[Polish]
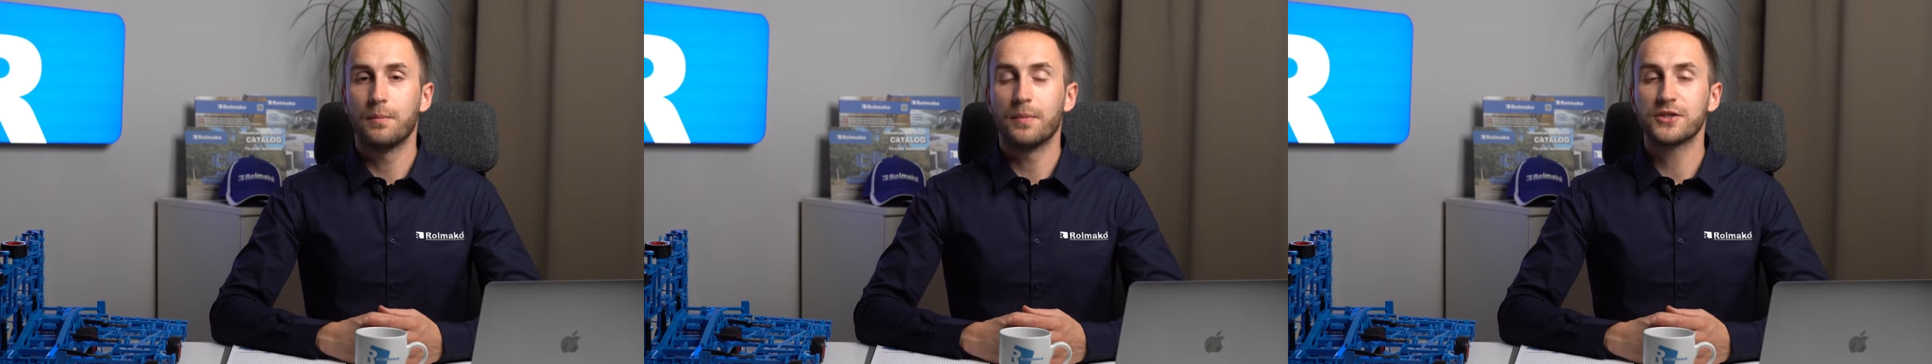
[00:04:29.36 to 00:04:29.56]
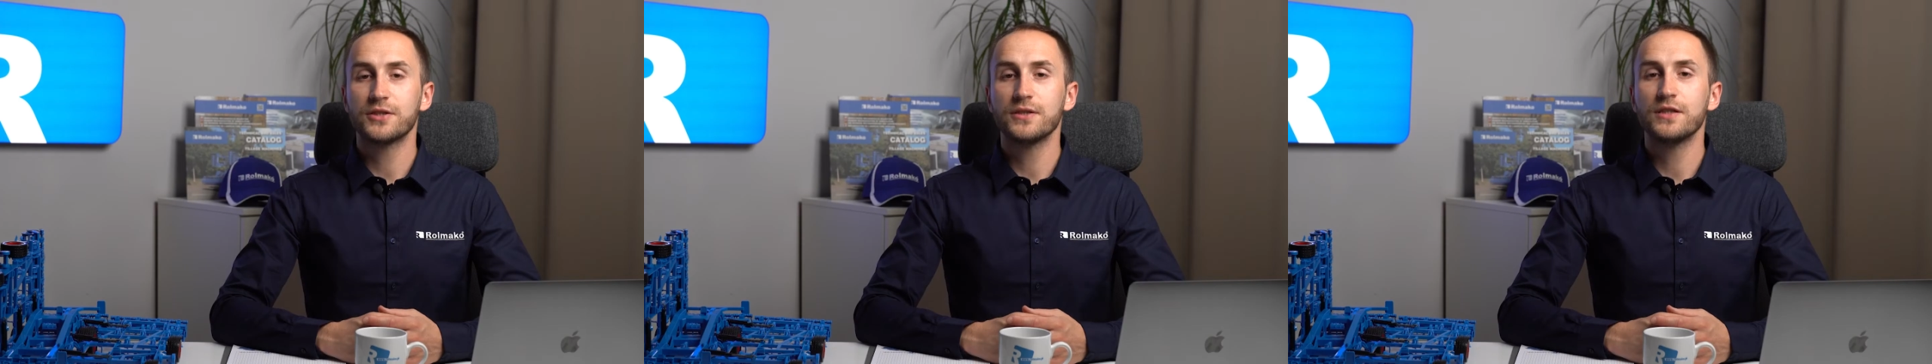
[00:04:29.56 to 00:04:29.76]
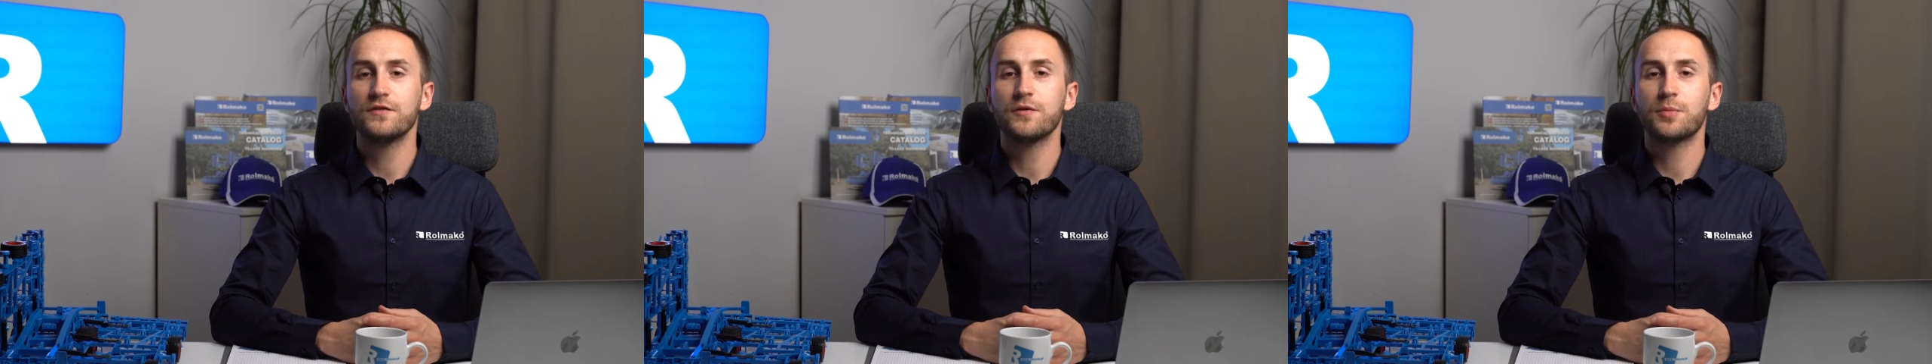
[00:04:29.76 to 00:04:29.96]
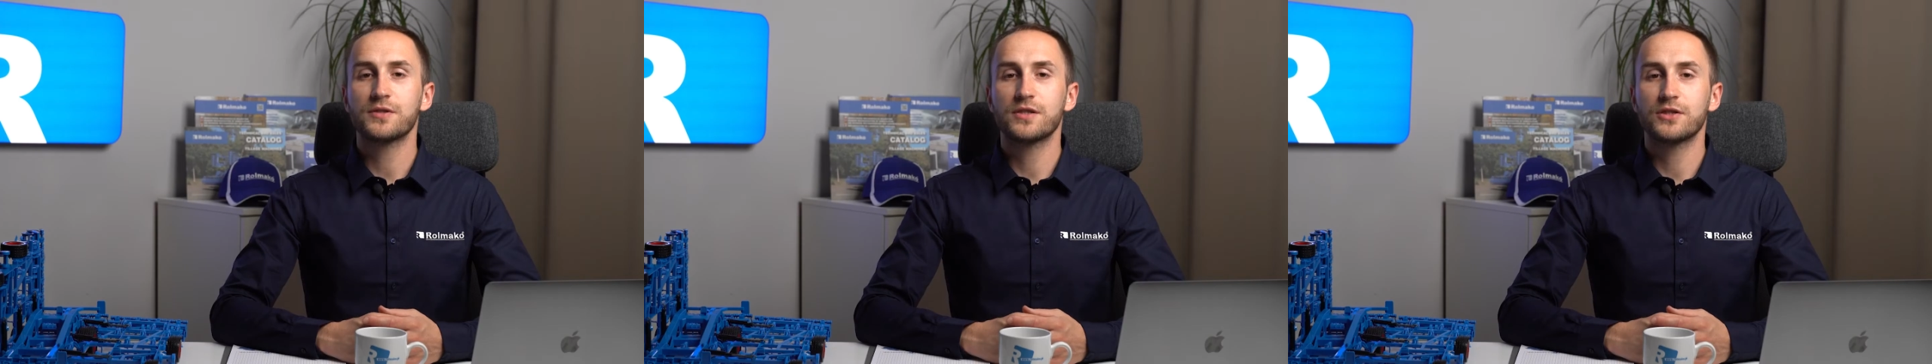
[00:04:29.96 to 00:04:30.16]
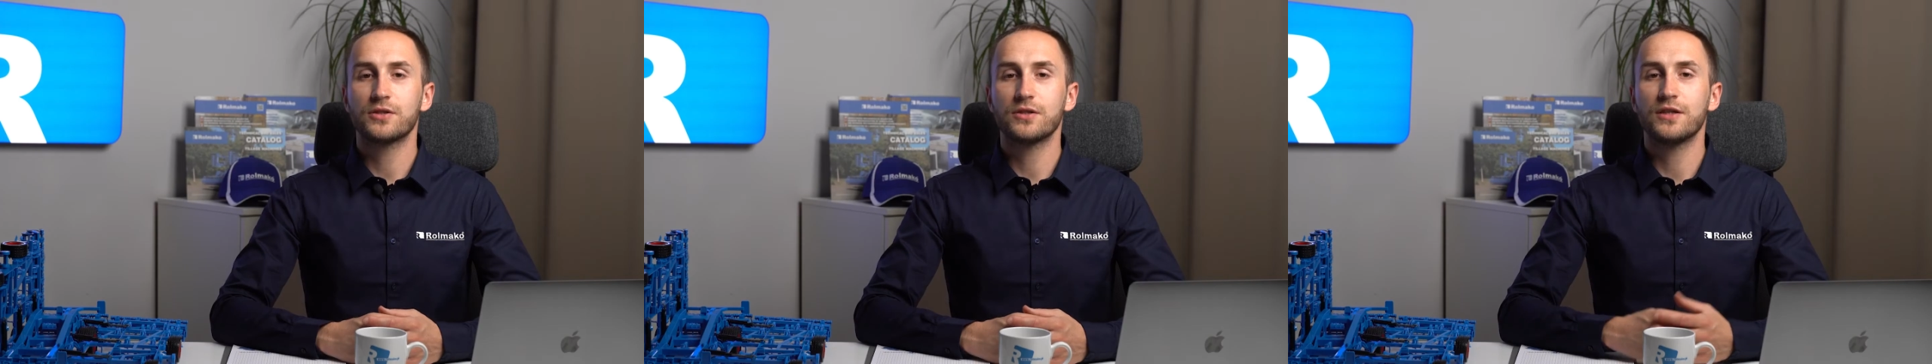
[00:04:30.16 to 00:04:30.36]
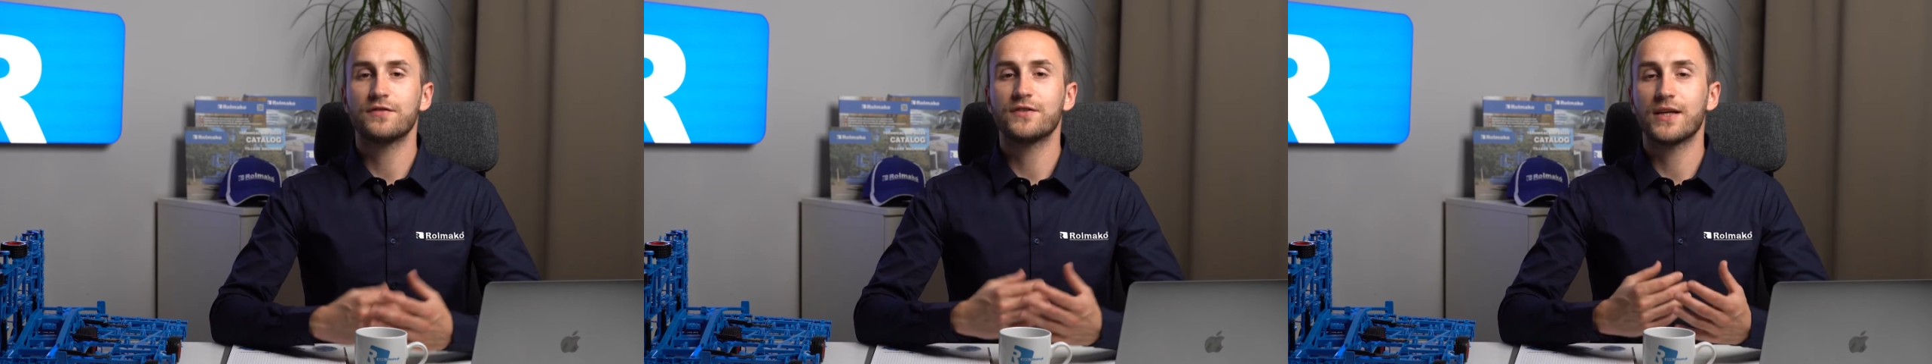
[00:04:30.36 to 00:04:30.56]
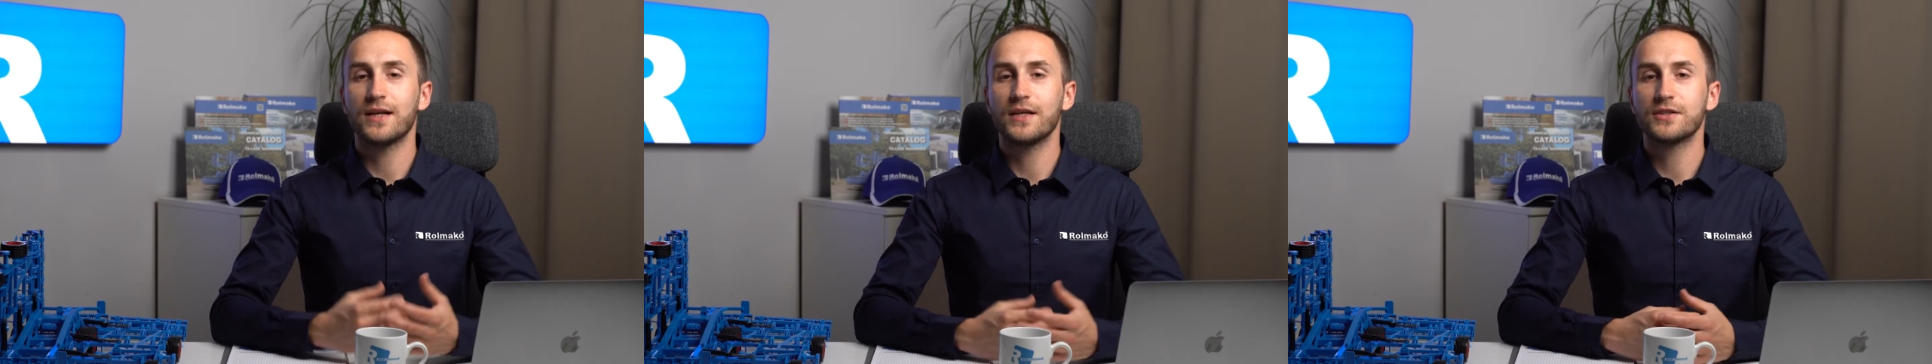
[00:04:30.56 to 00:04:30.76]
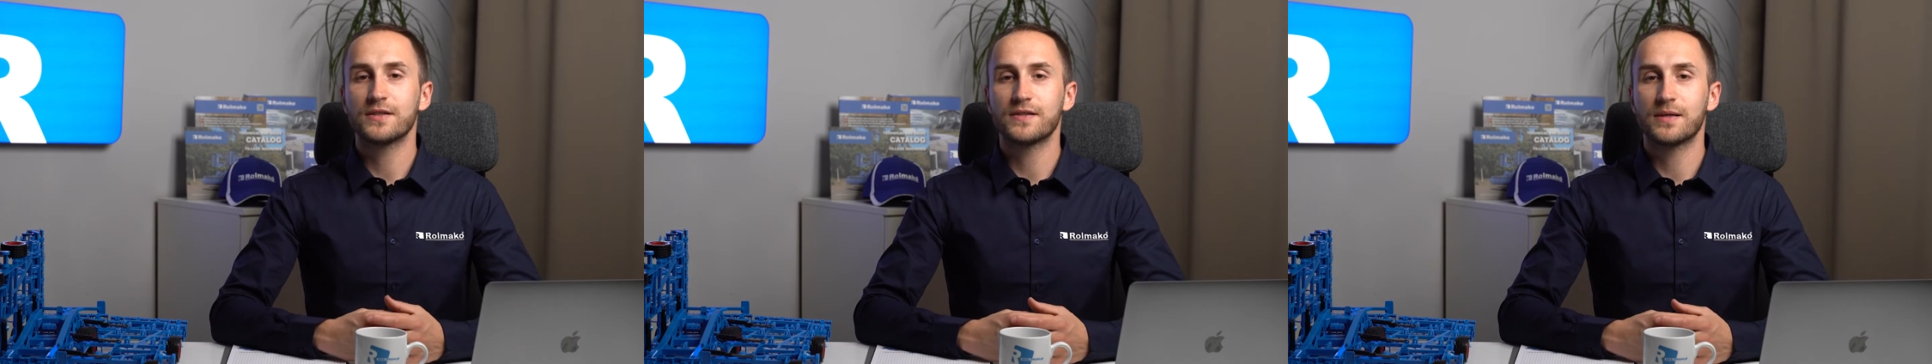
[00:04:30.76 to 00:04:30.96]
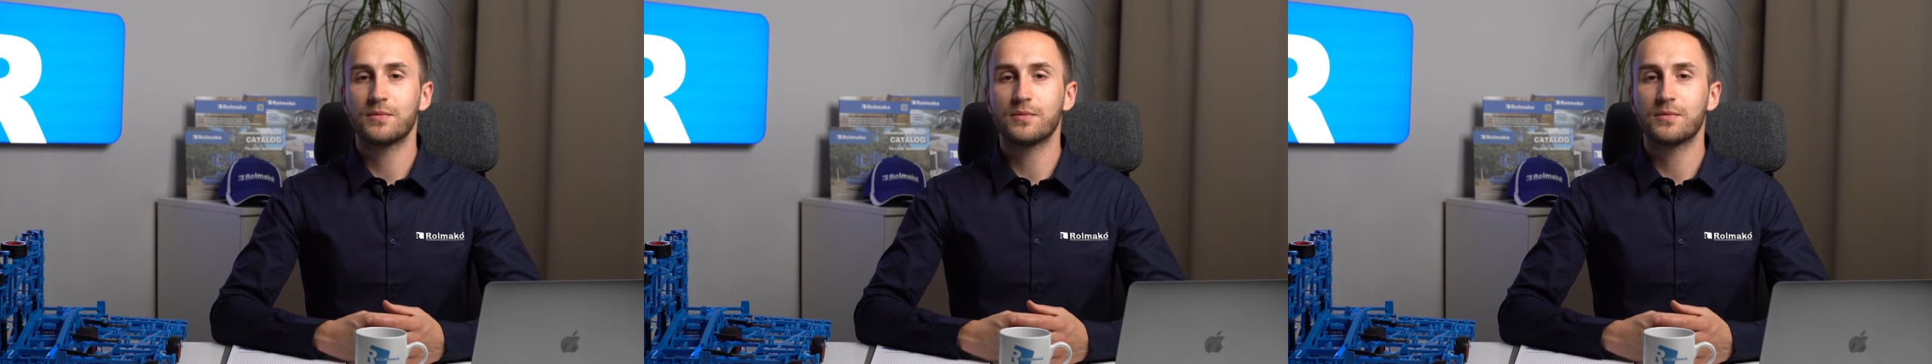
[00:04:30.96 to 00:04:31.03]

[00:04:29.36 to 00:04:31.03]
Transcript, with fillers: Maszyny wyposażone w talerze